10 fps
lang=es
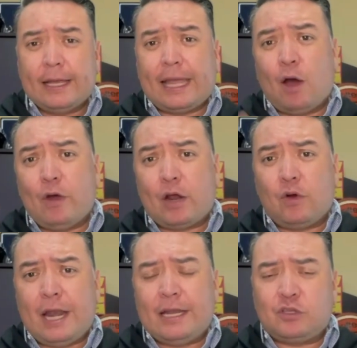que ahora
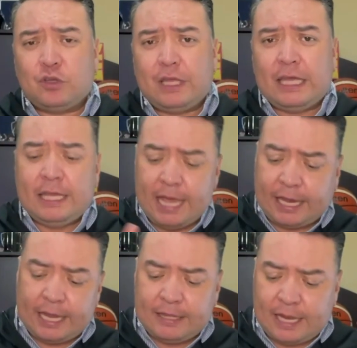con la lesión de
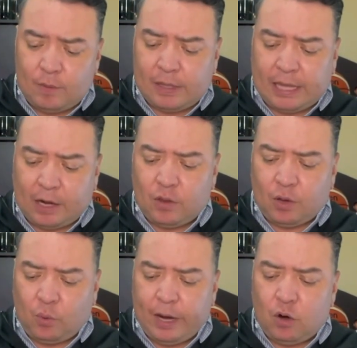guiñaca ha entrado al terreno
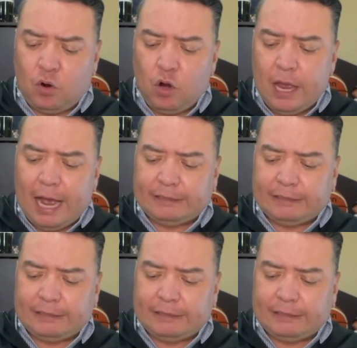de juego